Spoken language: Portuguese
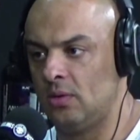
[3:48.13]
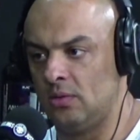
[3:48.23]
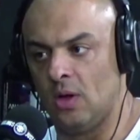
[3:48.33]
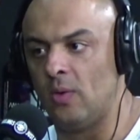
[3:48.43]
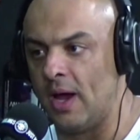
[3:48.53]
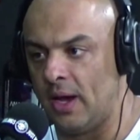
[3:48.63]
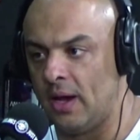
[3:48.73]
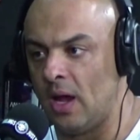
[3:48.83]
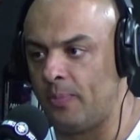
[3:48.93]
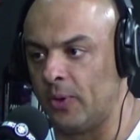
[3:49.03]
Não é,
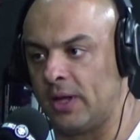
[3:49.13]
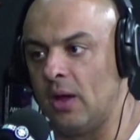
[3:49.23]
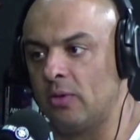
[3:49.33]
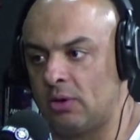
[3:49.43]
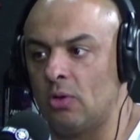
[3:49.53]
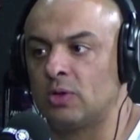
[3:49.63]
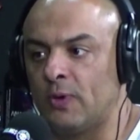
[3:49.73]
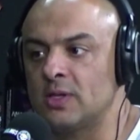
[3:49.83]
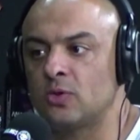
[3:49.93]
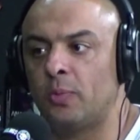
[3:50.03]
né? Porque eu tenho não. os
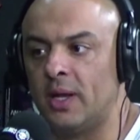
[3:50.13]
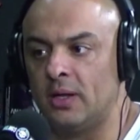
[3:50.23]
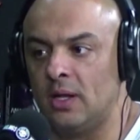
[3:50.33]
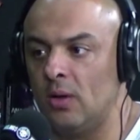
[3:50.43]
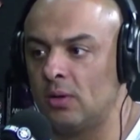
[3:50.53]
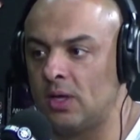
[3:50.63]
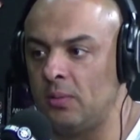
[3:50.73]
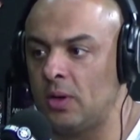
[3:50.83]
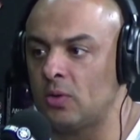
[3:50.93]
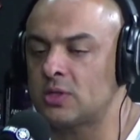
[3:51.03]
fãs do Brandão que
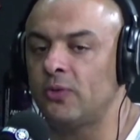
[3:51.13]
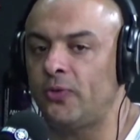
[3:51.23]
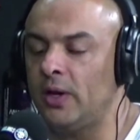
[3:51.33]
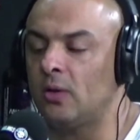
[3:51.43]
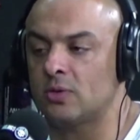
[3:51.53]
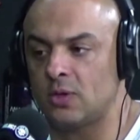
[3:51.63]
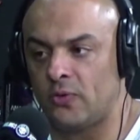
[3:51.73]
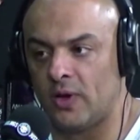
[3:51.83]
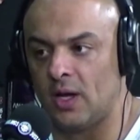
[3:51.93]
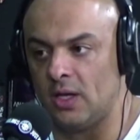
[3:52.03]
me crucificam se eu
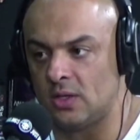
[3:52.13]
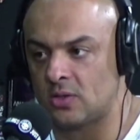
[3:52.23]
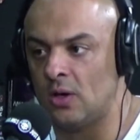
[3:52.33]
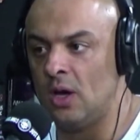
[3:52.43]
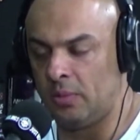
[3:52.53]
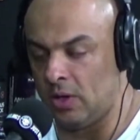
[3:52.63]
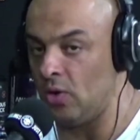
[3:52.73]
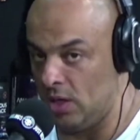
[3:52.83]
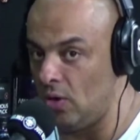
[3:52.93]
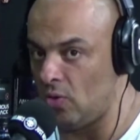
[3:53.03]
falar isso. Porque eu,
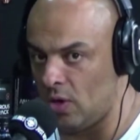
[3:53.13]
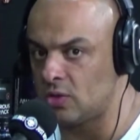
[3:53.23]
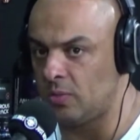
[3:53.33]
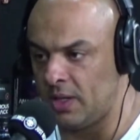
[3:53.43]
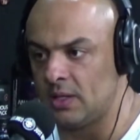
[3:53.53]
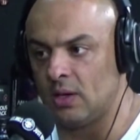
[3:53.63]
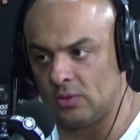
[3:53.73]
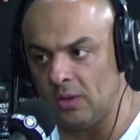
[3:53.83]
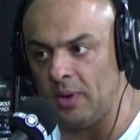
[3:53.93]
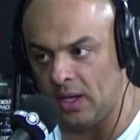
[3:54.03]
e eu gosto do Brandão
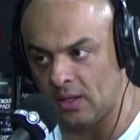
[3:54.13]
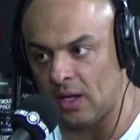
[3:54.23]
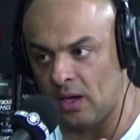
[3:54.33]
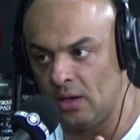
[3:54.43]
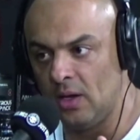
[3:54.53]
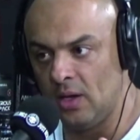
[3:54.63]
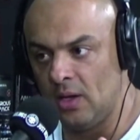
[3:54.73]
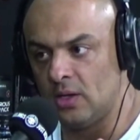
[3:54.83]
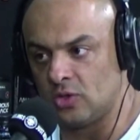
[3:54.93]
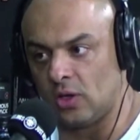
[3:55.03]
também, tá?
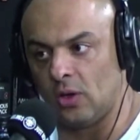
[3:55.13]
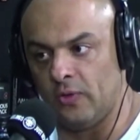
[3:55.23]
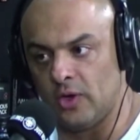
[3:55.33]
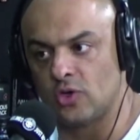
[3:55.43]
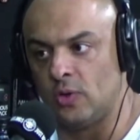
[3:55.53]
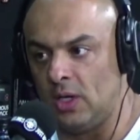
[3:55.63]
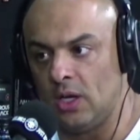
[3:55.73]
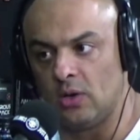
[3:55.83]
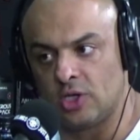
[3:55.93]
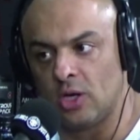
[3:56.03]
Sim. Só que eu vejo o
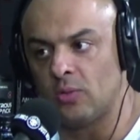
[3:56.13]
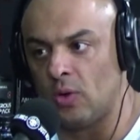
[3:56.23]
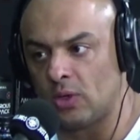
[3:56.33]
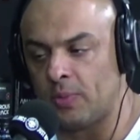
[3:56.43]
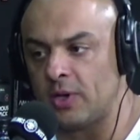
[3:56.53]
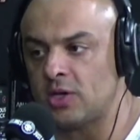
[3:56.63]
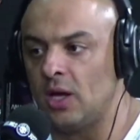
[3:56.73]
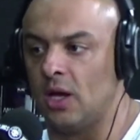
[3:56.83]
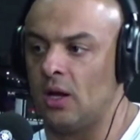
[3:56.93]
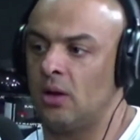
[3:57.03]
William já numa outra prateleira. Não,
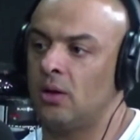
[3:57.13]
o pessoal tem